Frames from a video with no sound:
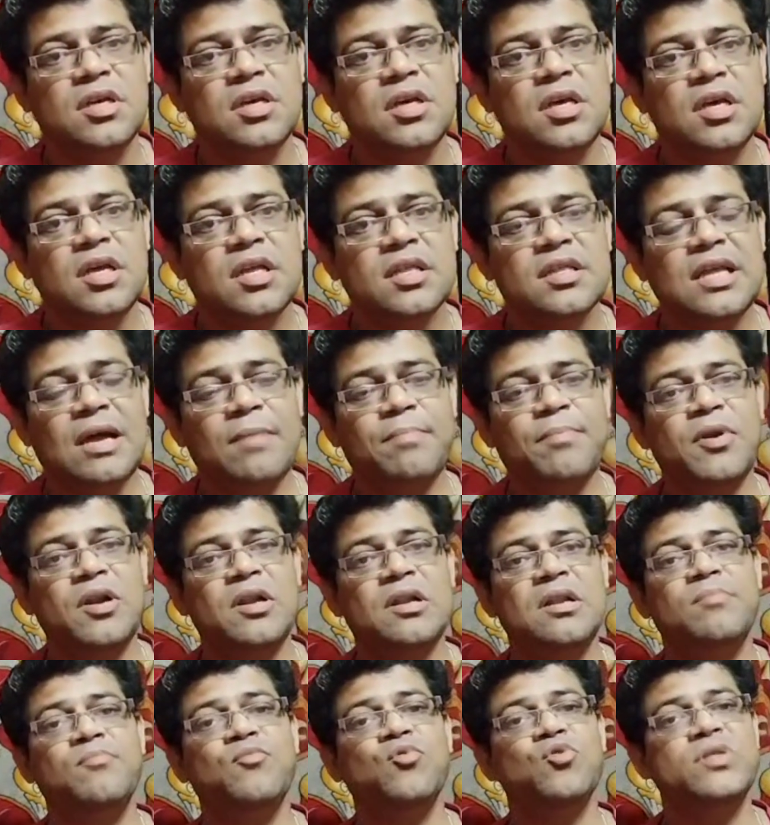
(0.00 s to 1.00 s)
তারপরে
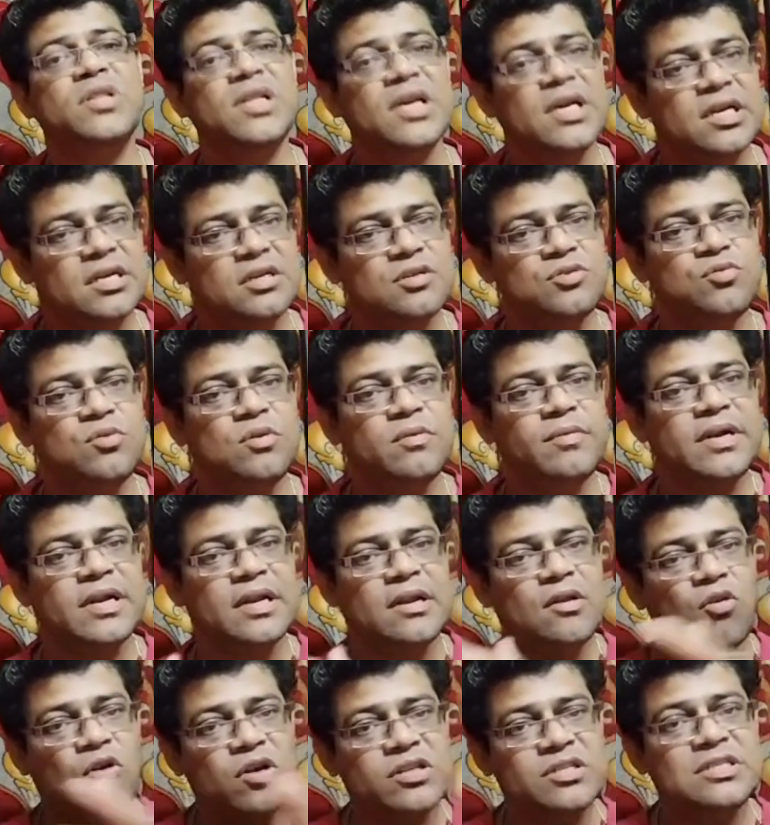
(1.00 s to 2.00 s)
মধ্যেখানে শুনে একটা
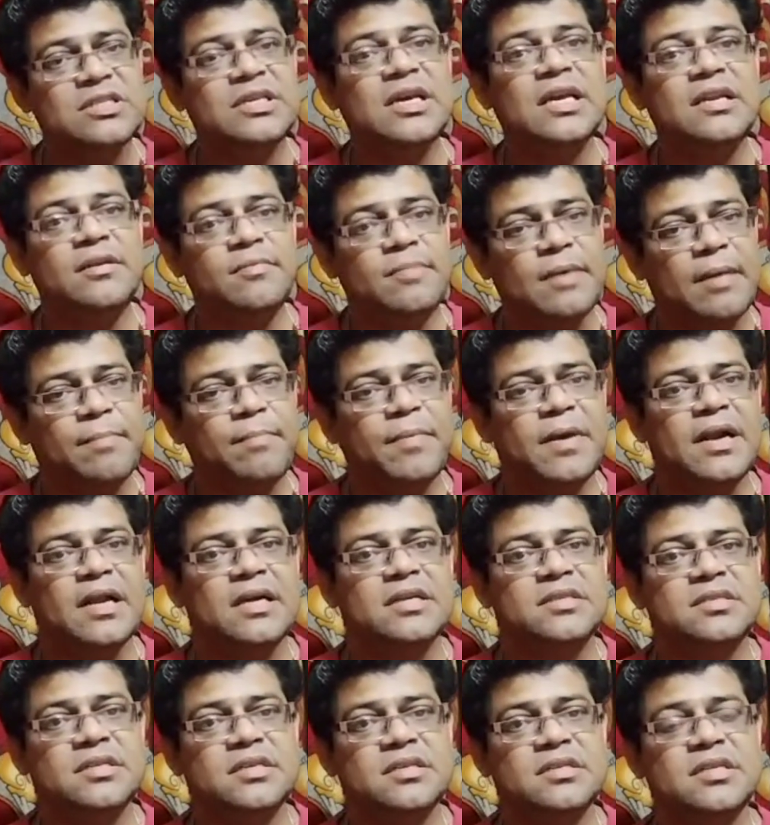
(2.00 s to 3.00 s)
লজিক্যালি ব্যাপার
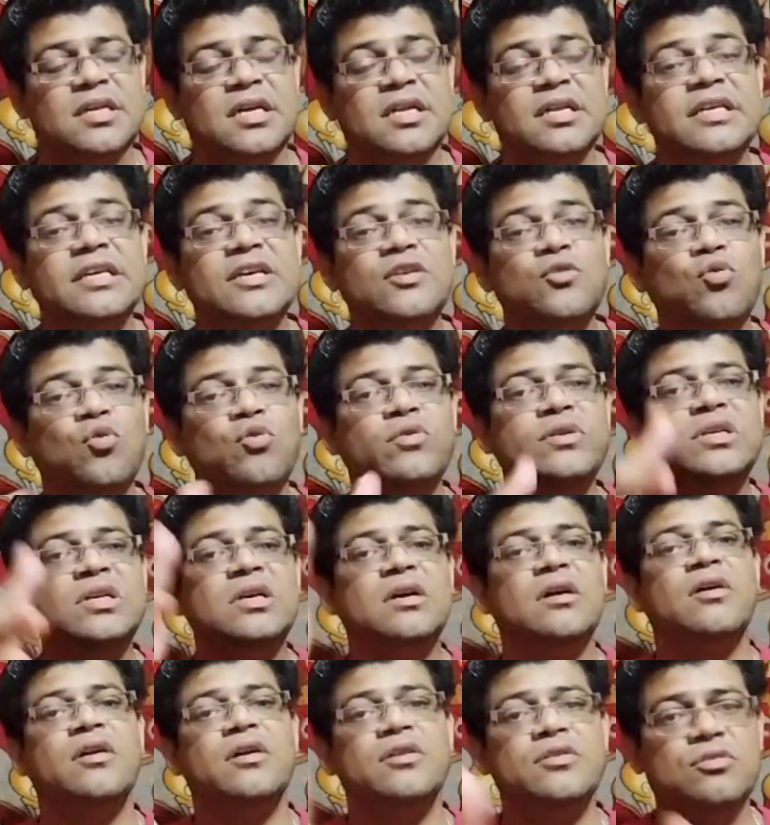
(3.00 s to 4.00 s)
আছে যার ইগো নিয়ে
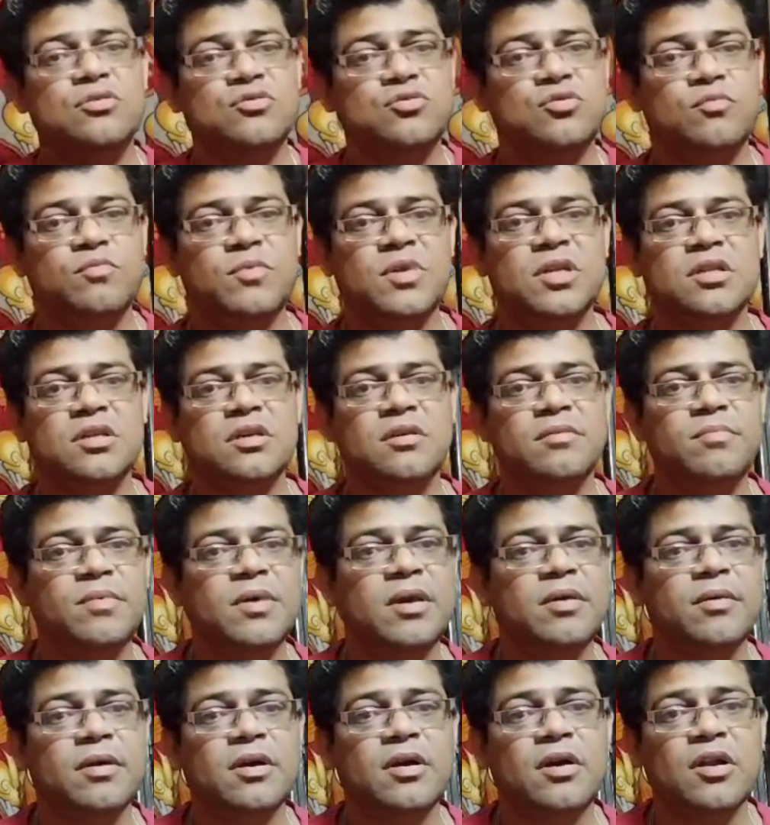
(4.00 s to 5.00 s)
হয়তো সোমনাথকে বিয়ে
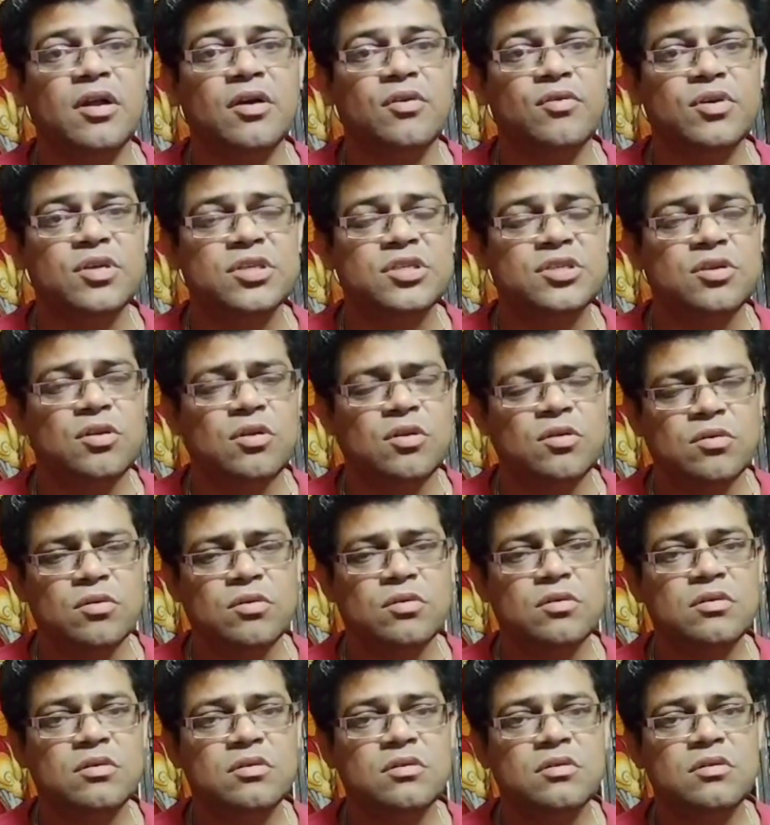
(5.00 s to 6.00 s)
করা হয়েছিল
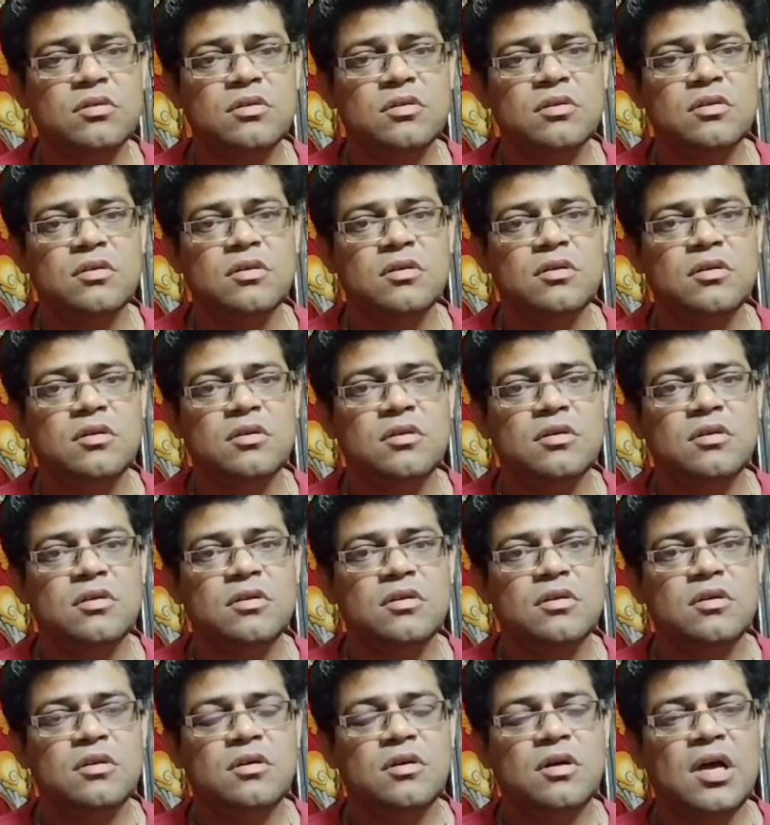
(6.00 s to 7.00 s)

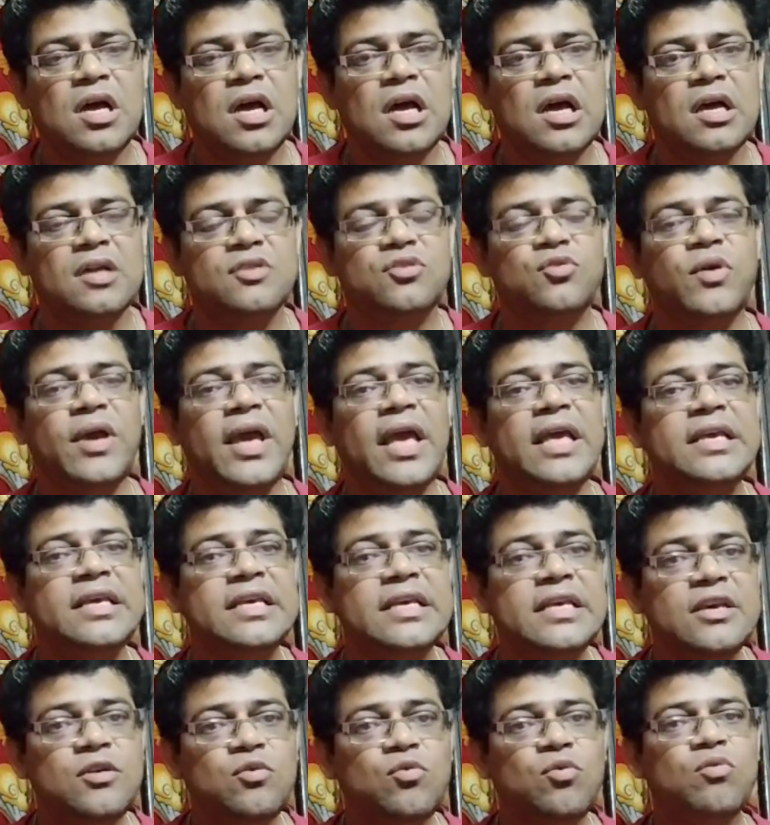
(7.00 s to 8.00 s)
হ্যাঁ তো এই
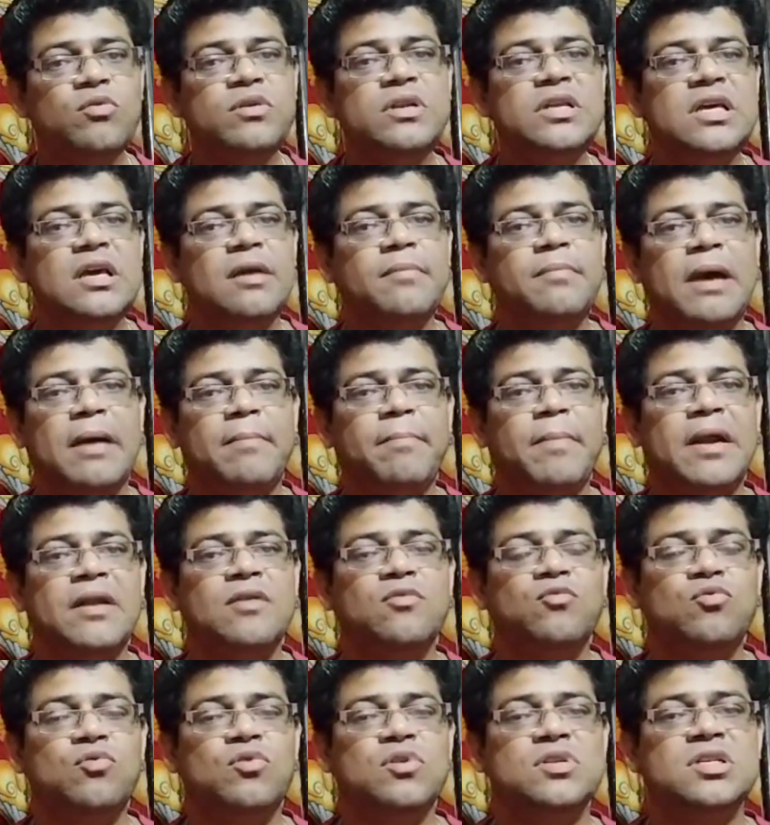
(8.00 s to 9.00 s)
ইগো নিয়ে
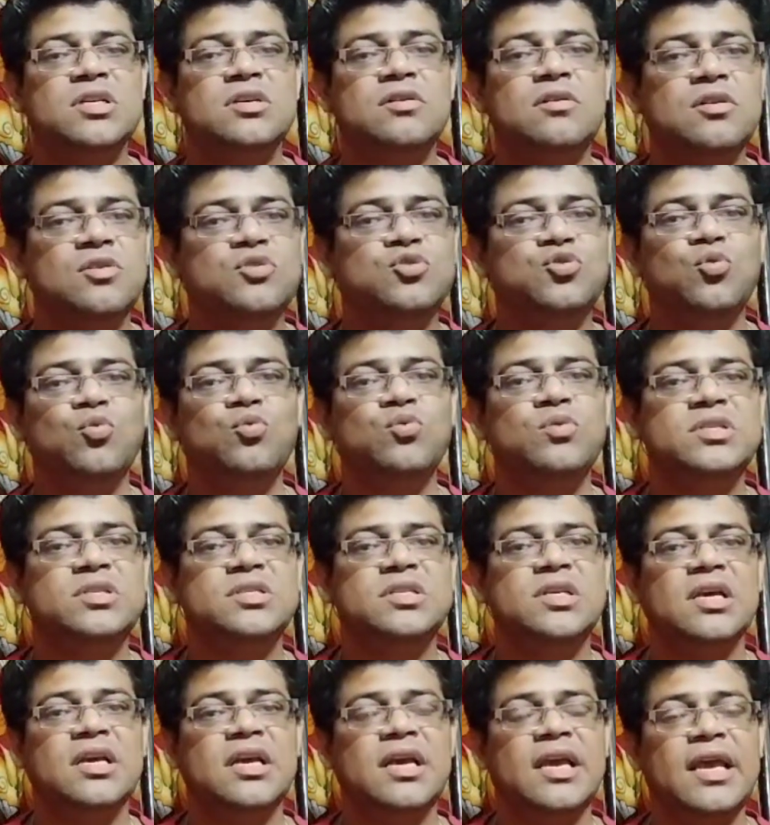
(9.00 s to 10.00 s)
ব্যাপারগুলো যেগুলো চলছে
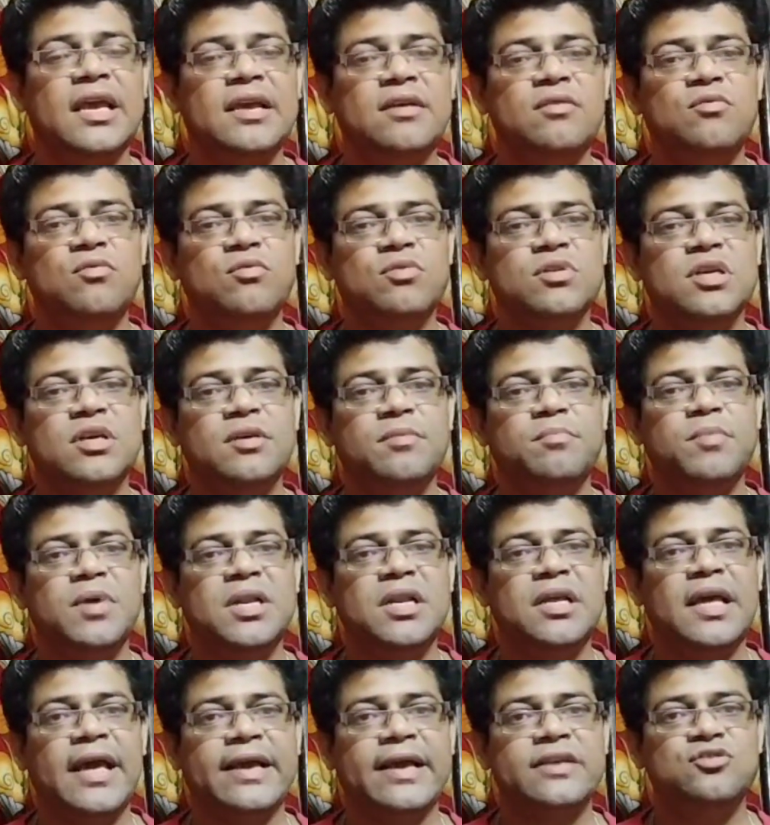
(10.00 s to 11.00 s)
এগুলো কি মানে
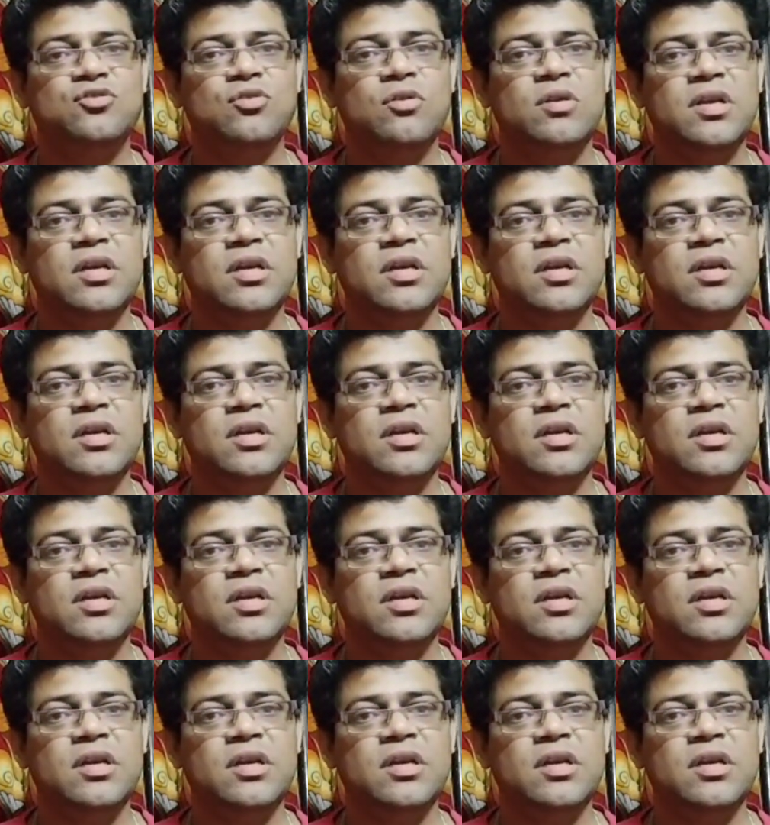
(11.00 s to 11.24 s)
অ্যাকচুয়ালি